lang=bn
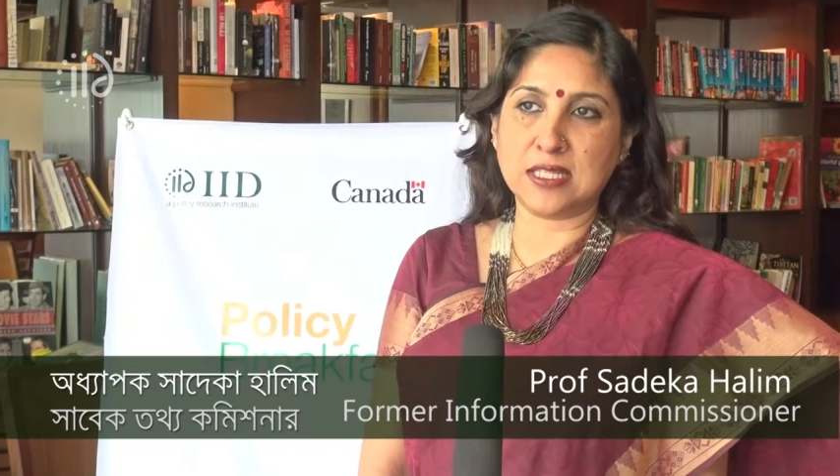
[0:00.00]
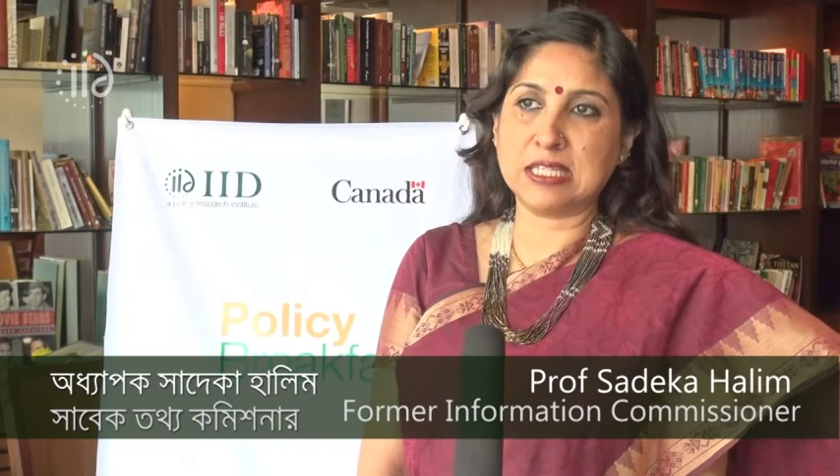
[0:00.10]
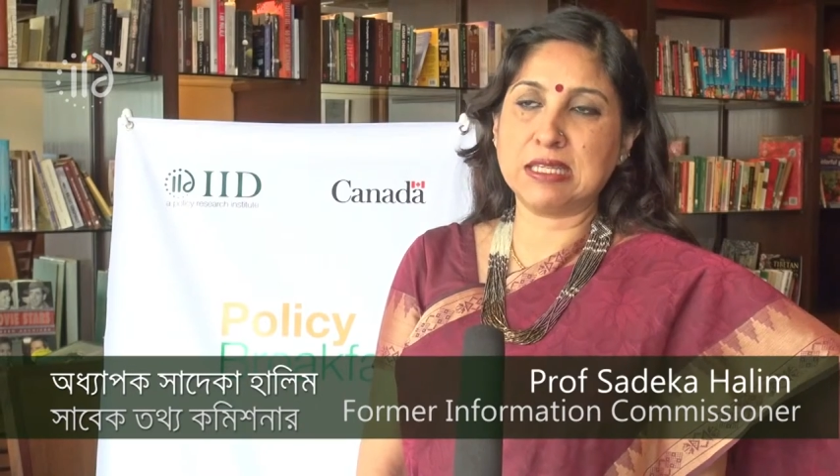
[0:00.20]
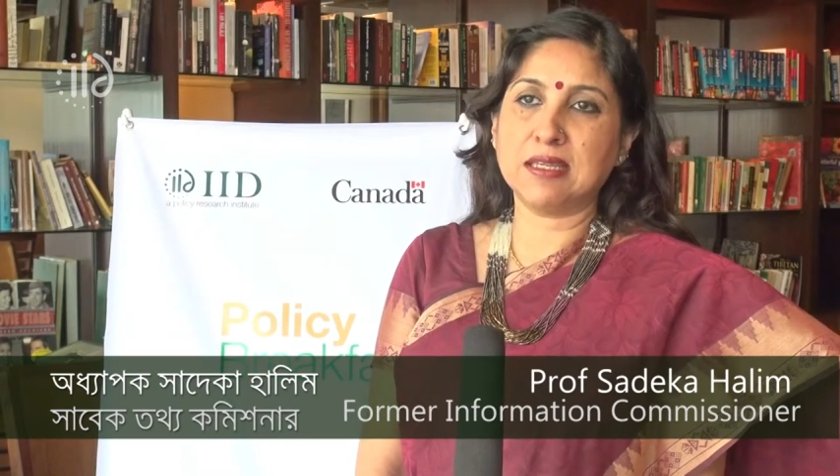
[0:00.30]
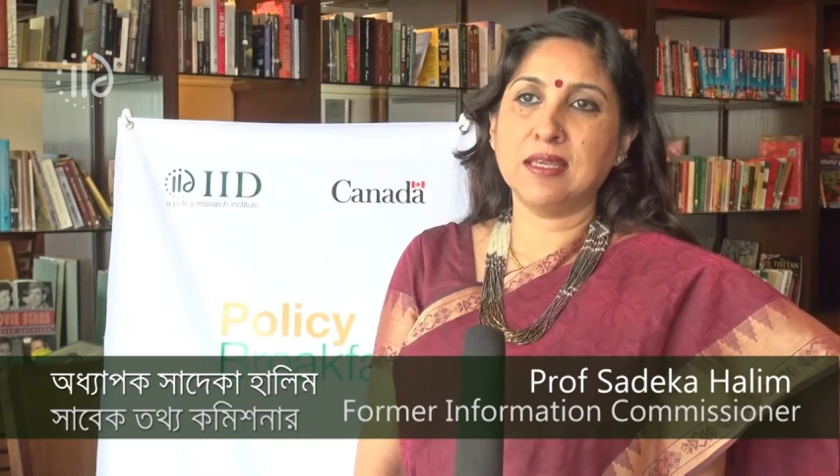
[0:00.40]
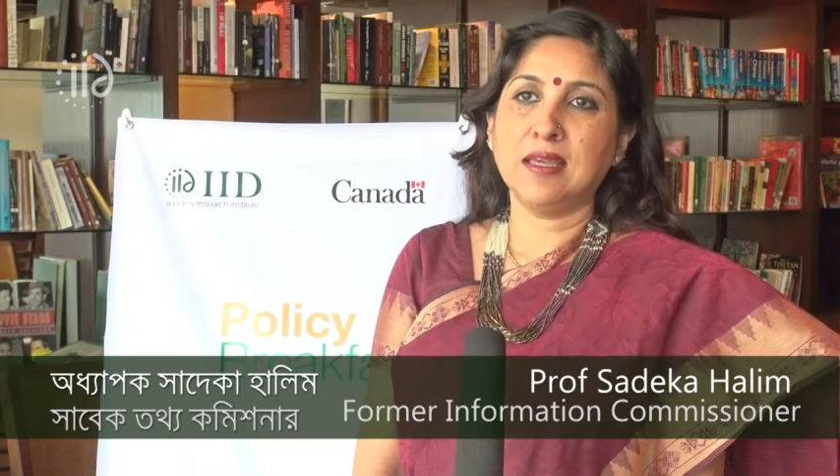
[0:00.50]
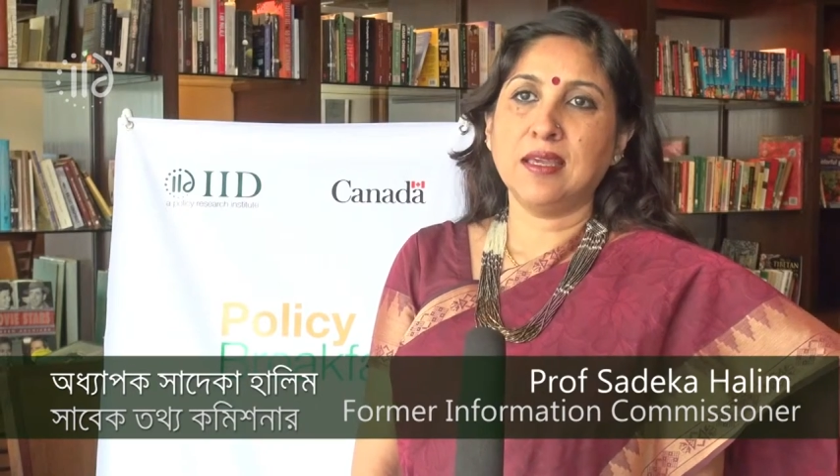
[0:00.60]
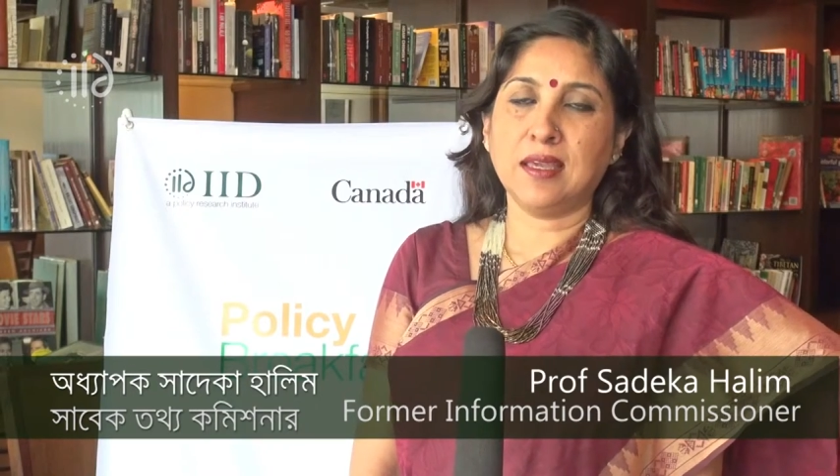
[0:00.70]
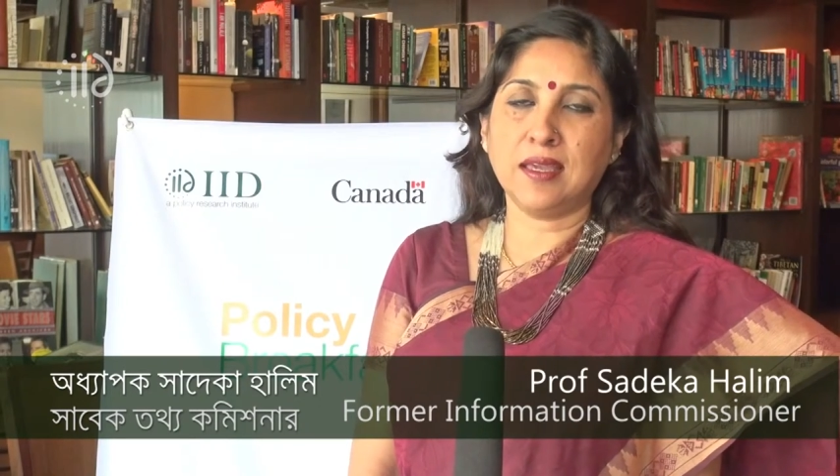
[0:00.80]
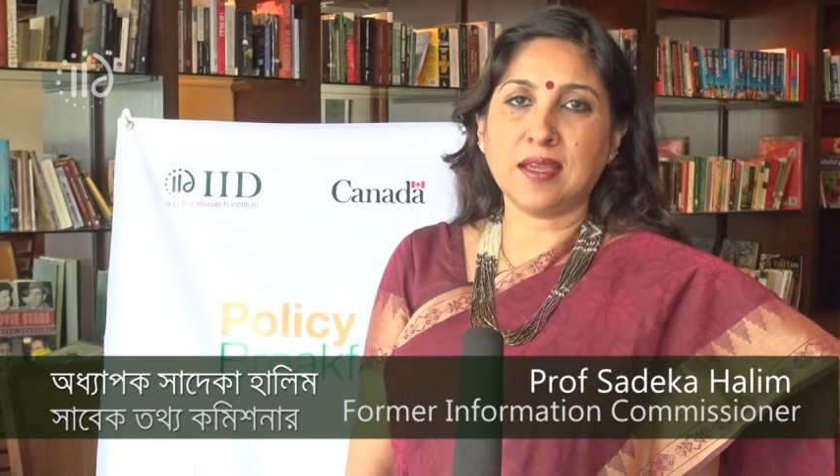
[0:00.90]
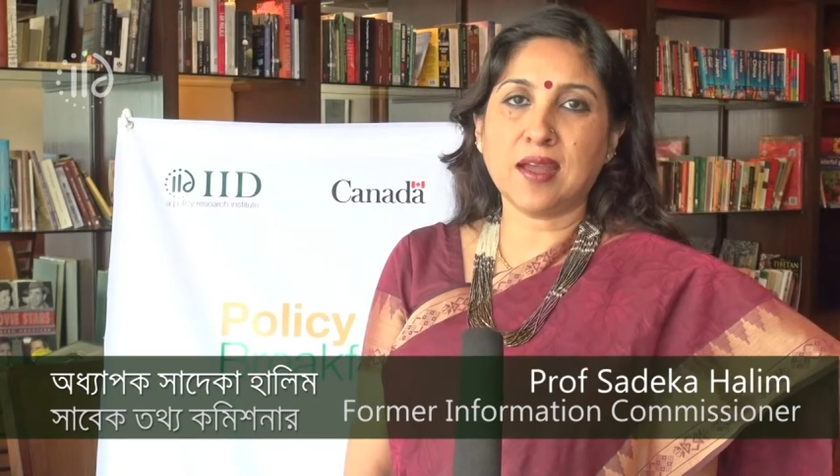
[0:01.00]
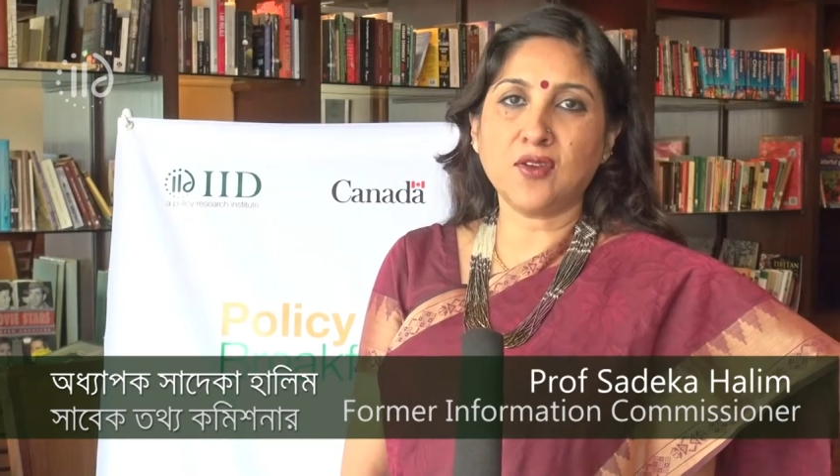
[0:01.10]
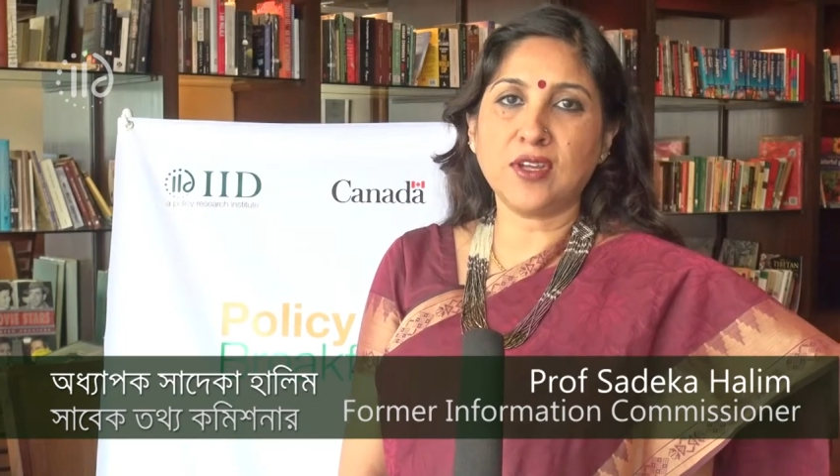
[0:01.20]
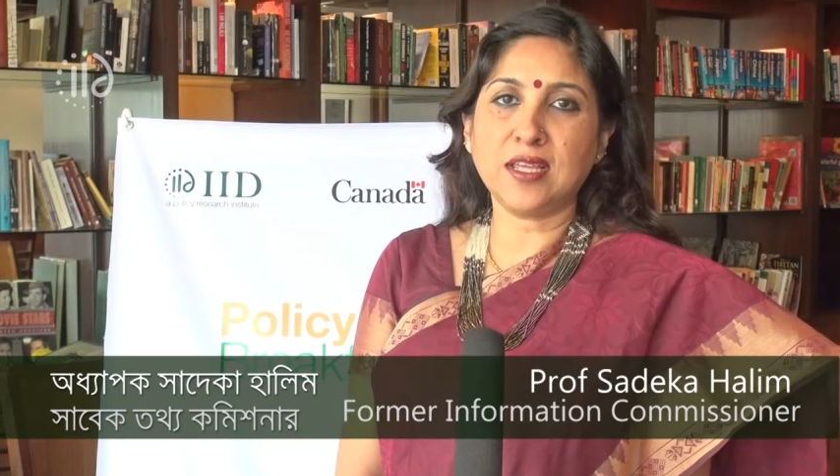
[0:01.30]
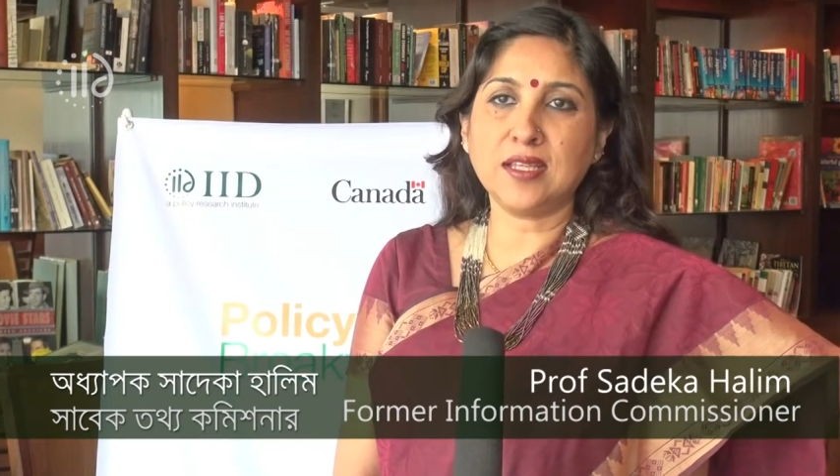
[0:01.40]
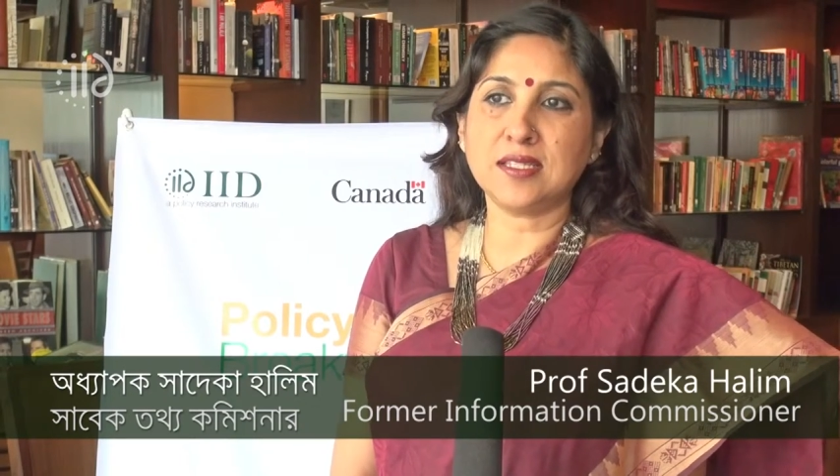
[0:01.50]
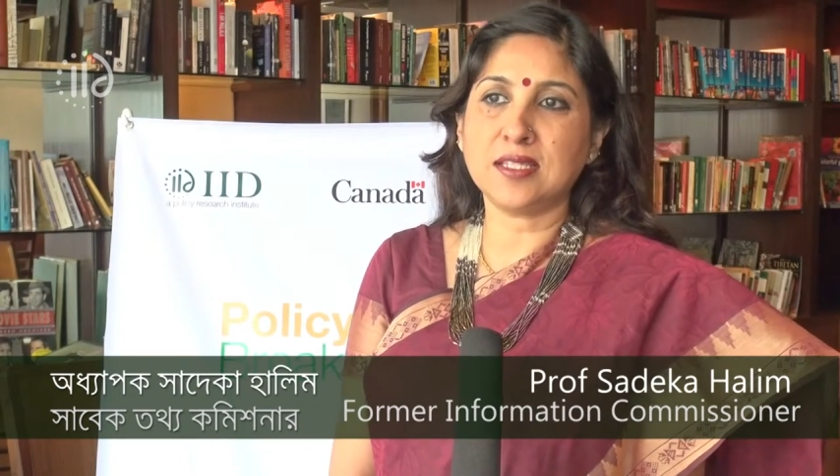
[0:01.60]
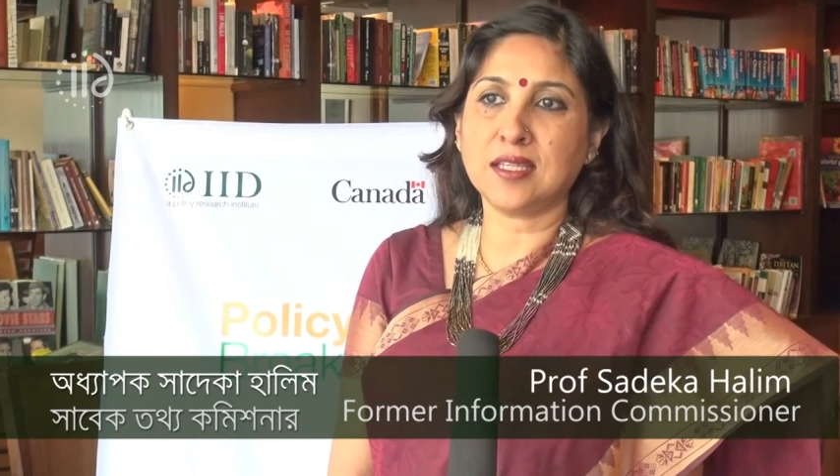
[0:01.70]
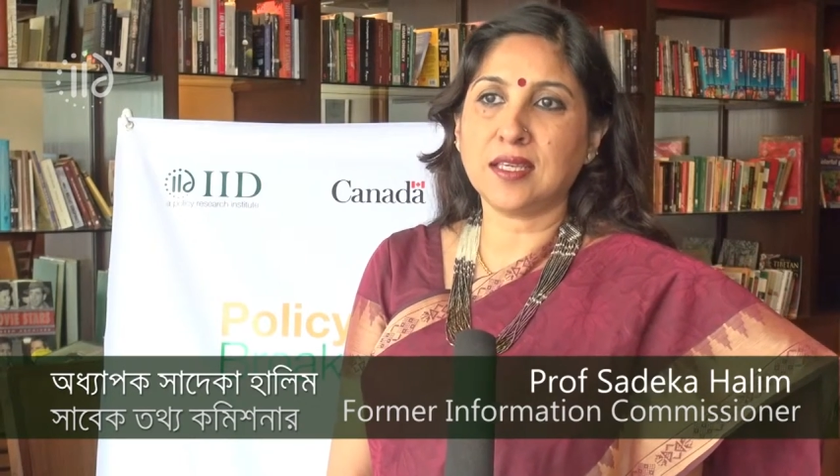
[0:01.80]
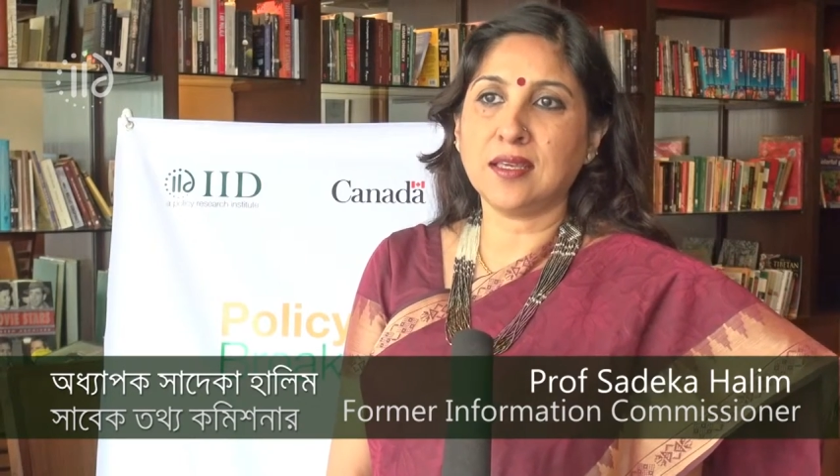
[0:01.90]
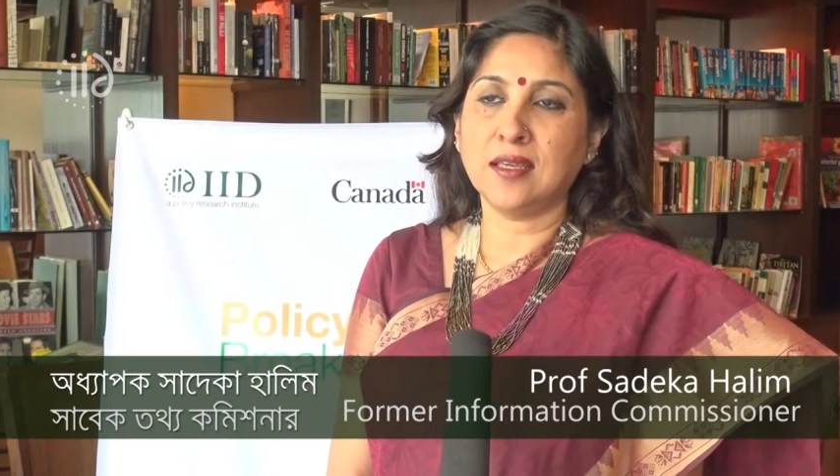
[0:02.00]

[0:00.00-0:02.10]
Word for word: আছে এই কারণেই যে